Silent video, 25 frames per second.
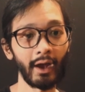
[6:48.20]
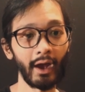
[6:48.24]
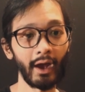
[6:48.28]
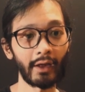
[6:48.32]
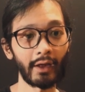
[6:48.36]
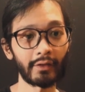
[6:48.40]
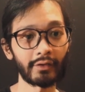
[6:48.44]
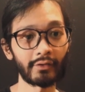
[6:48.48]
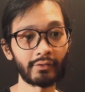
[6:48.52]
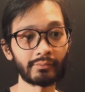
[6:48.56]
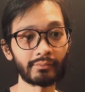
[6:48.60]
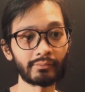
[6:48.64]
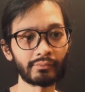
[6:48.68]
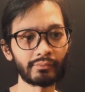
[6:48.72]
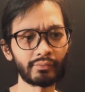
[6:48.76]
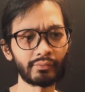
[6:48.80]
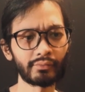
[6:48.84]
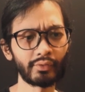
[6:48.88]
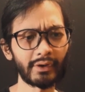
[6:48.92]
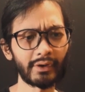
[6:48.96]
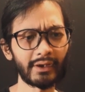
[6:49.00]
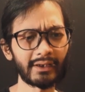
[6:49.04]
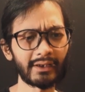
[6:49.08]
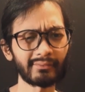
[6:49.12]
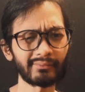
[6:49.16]
atau
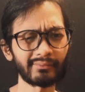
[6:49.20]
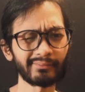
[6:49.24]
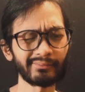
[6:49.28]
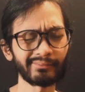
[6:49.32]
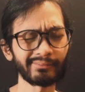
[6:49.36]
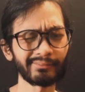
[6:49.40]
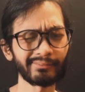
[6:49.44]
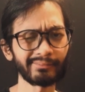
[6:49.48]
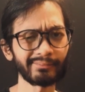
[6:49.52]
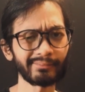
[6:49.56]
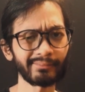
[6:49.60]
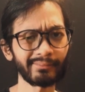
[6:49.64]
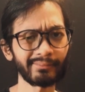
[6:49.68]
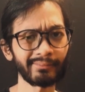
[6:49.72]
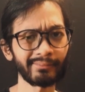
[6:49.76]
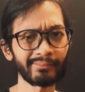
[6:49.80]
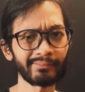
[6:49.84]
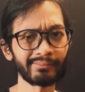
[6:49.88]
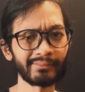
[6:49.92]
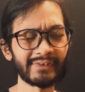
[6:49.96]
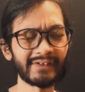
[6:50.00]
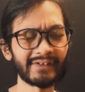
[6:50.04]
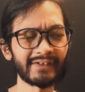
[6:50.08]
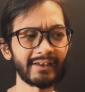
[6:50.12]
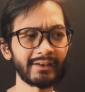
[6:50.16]
mungkin
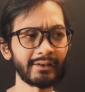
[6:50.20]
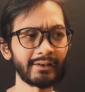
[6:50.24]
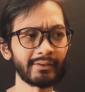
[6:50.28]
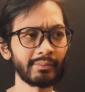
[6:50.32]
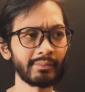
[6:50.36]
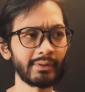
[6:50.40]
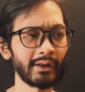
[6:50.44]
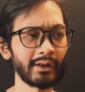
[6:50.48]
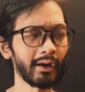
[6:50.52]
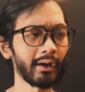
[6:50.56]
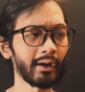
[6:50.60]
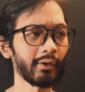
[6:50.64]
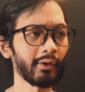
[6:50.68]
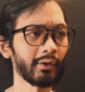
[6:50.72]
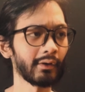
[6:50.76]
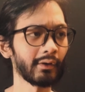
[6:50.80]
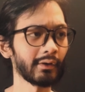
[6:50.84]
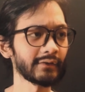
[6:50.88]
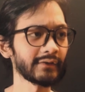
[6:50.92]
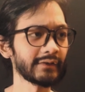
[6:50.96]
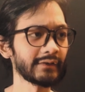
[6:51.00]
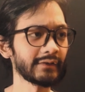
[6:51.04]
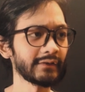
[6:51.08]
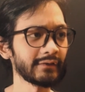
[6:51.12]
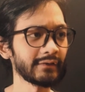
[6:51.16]
bisa dibilang kalau
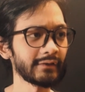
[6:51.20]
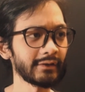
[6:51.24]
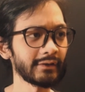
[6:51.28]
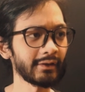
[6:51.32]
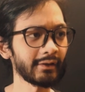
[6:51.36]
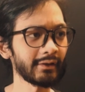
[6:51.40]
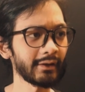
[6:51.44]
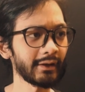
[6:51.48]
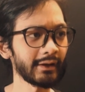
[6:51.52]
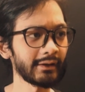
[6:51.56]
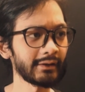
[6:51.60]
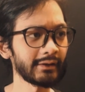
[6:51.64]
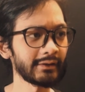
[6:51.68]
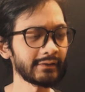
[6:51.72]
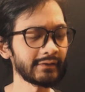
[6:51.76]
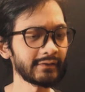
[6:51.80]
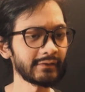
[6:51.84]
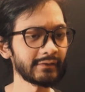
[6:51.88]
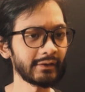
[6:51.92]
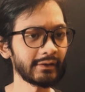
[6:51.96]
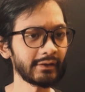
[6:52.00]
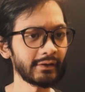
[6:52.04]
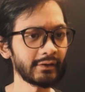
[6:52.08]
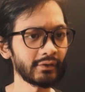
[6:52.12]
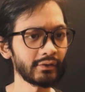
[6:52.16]
sisi
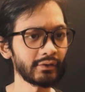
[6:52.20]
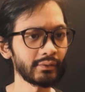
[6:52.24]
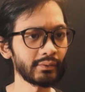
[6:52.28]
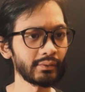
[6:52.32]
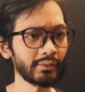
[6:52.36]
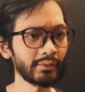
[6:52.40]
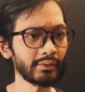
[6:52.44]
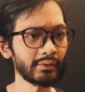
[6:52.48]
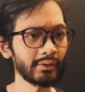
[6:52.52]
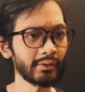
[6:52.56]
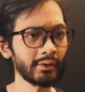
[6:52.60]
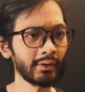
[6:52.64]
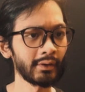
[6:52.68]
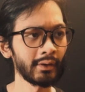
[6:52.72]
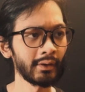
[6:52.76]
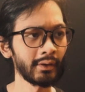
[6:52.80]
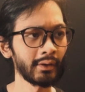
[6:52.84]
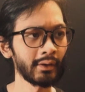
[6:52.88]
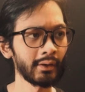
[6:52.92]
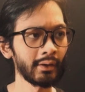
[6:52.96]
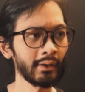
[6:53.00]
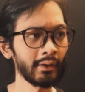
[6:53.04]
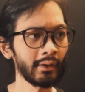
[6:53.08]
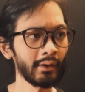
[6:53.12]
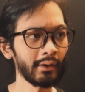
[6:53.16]
klinisnya itu
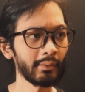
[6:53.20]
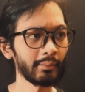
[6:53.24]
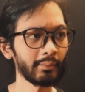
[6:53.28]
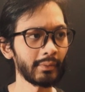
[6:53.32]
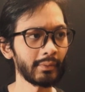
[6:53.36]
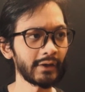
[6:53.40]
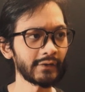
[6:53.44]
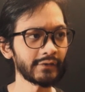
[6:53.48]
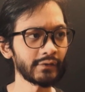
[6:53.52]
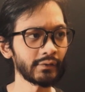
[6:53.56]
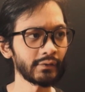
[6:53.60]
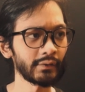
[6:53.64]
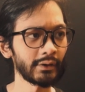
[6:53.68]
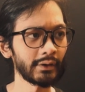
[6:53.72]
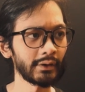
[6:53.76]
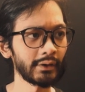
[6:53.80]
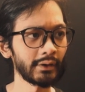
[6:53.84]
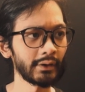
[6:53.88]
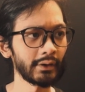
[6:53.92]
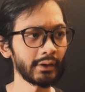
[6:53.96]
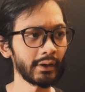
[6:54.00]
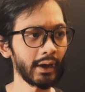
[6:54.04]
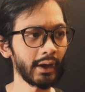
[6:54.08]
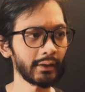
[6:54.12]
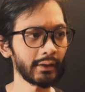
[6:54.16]
masuk ke
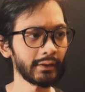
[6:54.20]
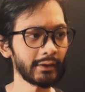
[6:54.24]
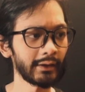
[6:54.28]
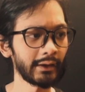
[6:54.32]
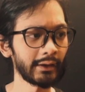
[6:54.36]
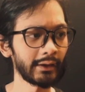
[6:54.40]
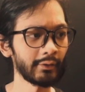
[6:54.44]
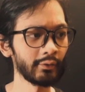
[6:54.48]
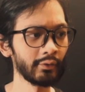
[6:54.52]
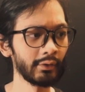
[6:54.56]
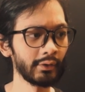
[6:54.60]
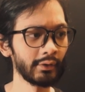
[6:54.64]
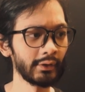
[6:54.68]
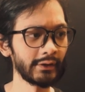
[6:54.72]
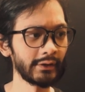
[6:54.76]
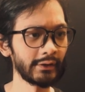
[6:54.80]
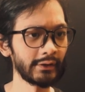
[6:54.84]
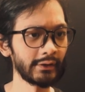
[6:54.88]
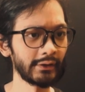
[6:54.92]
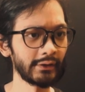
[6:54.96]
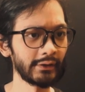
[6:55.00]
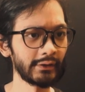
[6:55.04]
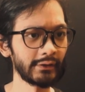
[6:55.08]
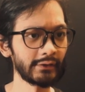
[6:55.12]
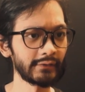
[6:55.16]

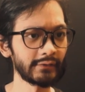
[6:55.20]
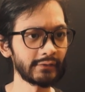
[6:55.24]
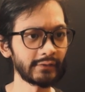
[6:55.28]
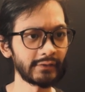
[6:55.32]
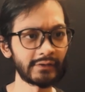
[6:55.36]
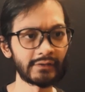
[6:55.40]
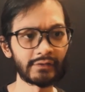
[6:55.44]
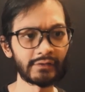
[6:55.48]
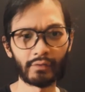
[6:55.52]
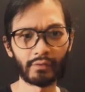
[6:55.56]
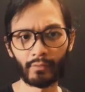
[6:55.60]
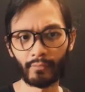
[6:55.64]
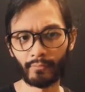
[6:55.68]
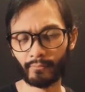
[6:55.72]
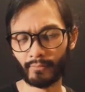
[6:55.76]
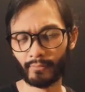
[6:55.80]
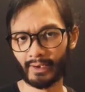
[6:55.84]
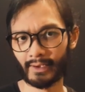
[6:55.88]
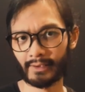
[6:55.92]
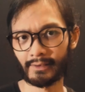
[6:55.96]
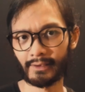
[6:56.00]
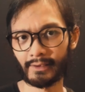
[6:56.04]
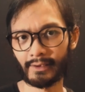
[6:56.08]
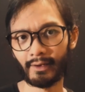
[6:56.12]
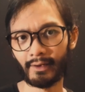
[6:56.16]
kategori
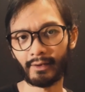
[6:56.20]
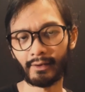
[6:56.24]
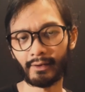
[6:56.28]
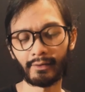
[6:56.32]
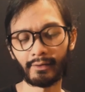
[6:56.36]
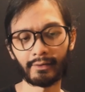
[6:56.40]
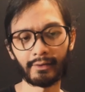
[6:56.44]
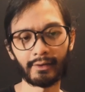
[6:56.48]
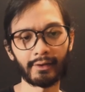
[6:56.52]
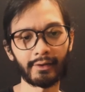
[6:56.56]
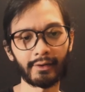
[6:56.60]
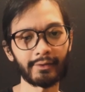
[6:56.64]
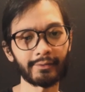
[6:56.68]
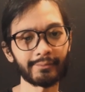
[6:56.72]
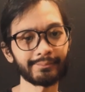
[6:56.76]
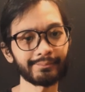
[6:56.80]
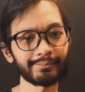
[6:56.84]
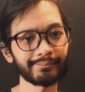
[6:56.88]
skizofrenia kali ya.